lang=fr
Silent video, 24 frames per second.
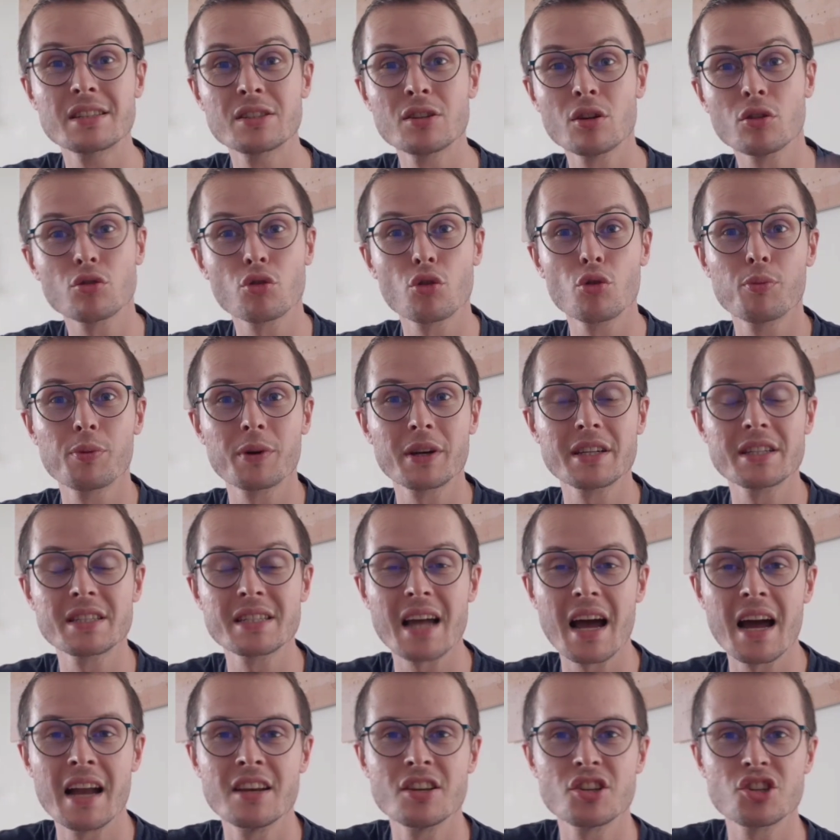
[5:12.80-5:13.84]
entreprises
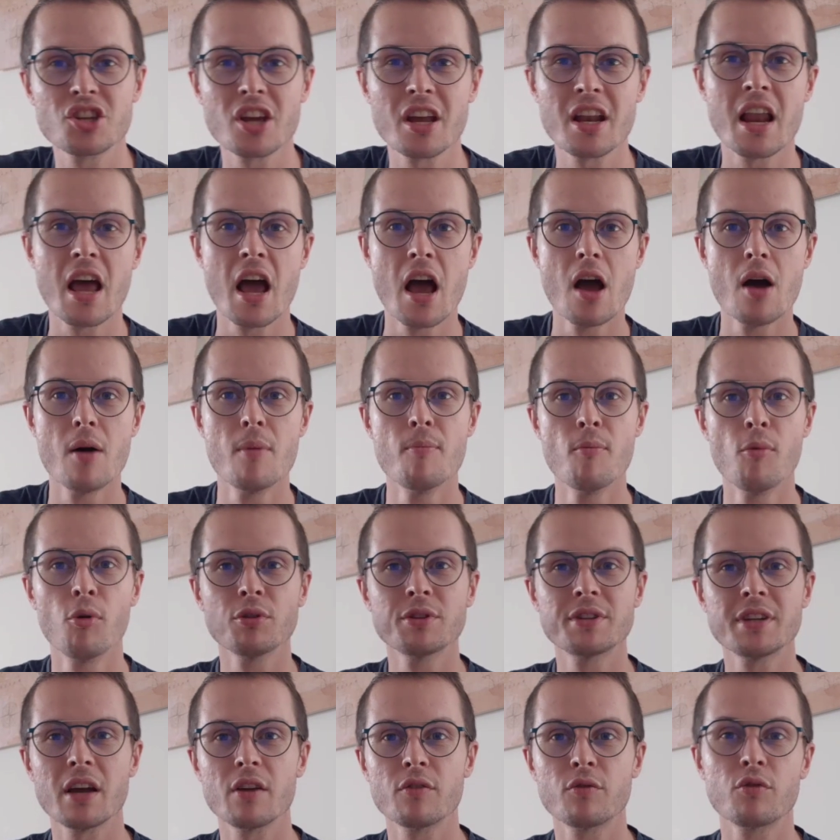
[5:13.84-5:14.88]
à l'échelle
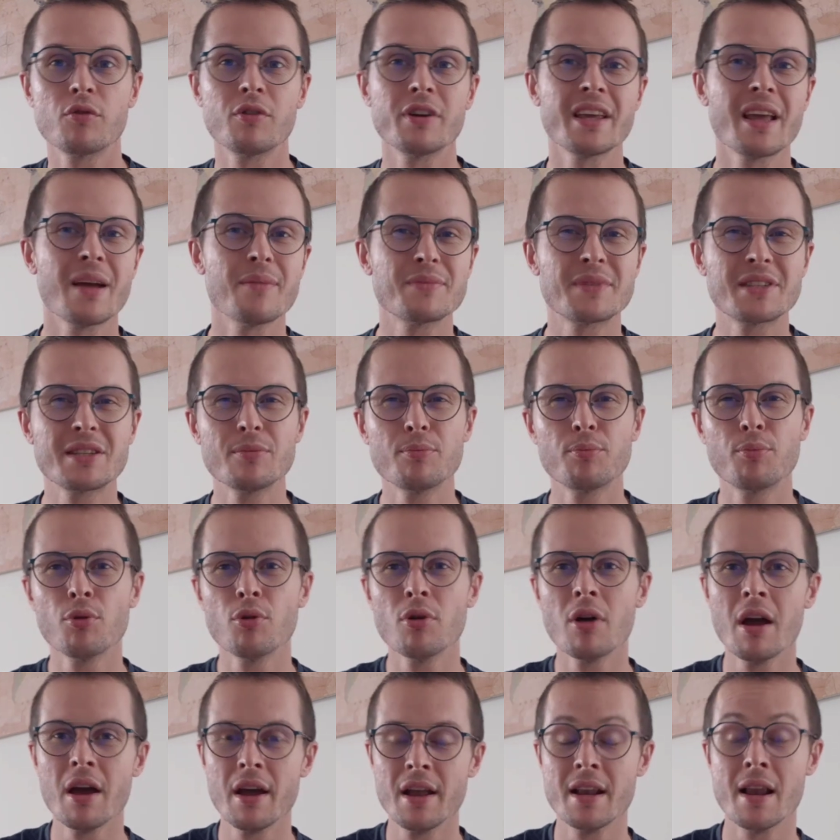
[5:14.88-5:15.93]
mondiale. Vous voyez un petit
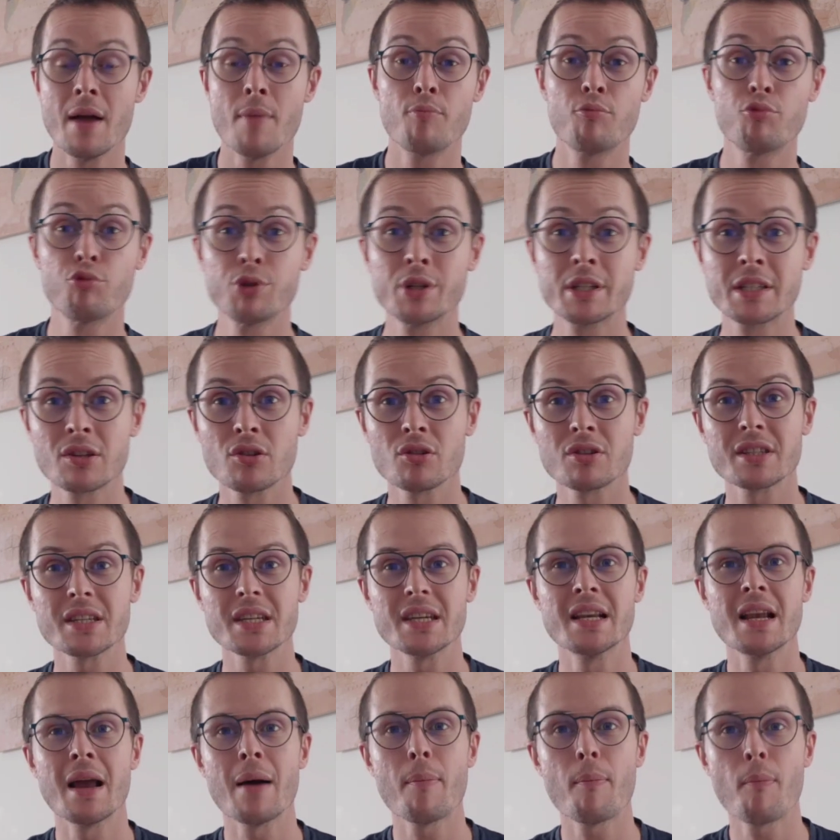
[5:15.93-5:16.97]
peu la puissance
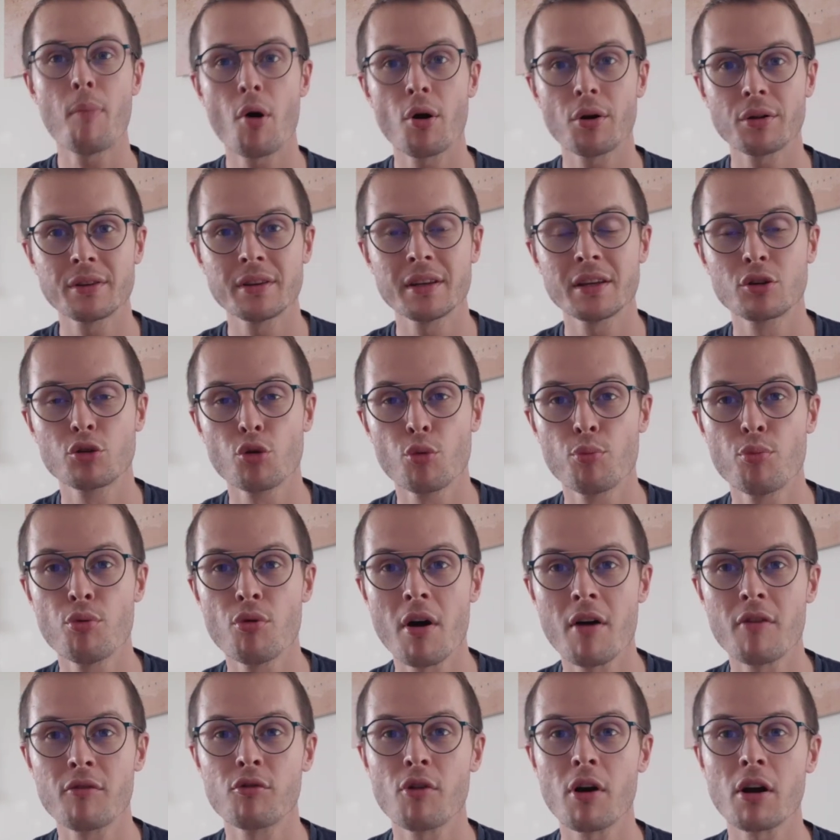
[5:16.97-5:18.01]
et la portée que peut
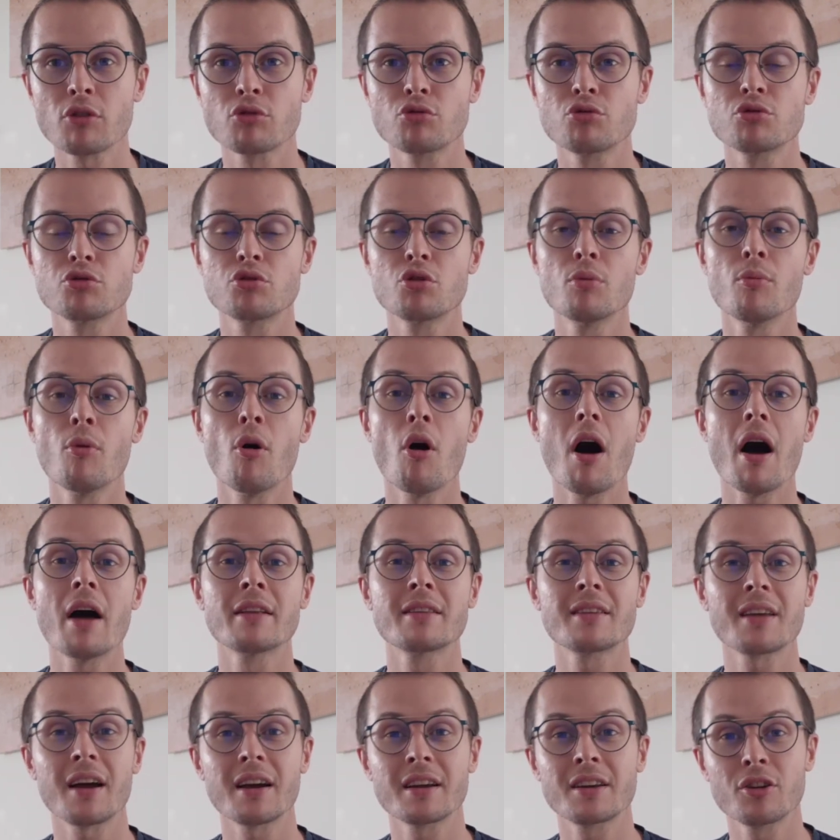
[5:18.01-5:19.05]
avoir justement un
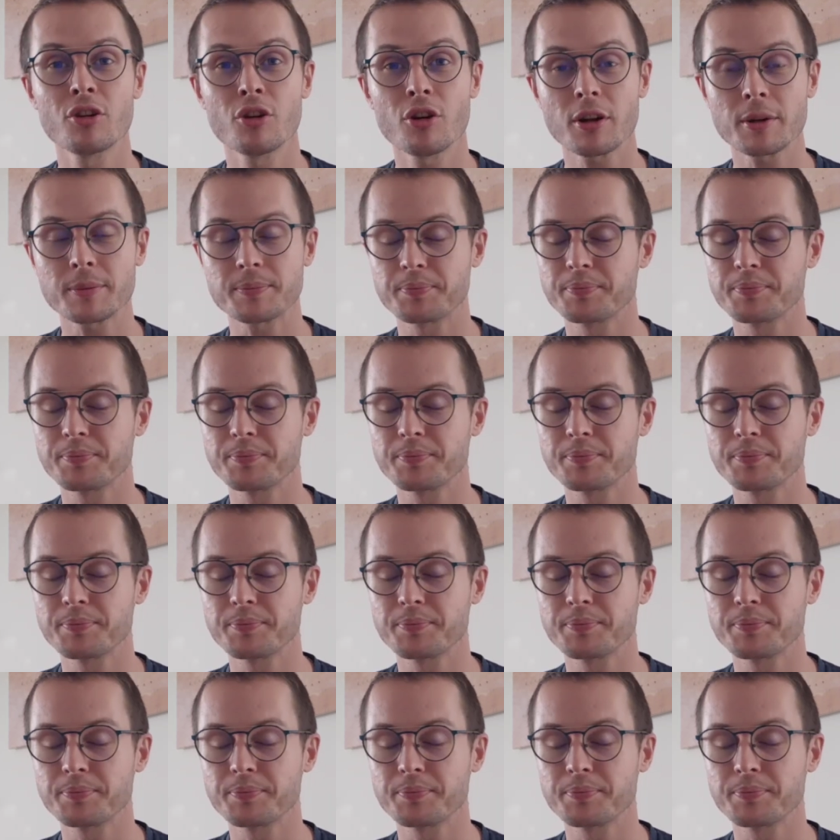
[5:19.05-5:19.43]
tracker.